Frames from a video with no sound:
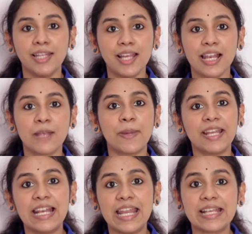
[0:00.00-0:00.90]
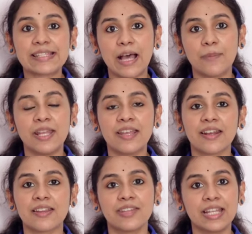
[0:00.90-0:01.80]
அதை கிளிக் பண்ணி லிங்க்ஸ்
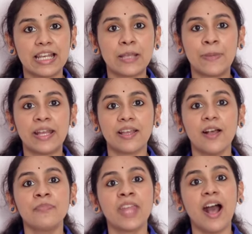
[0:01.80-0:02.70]
அப்படிங்கிறத வந்து கிளிக் பண்ணுங்கள்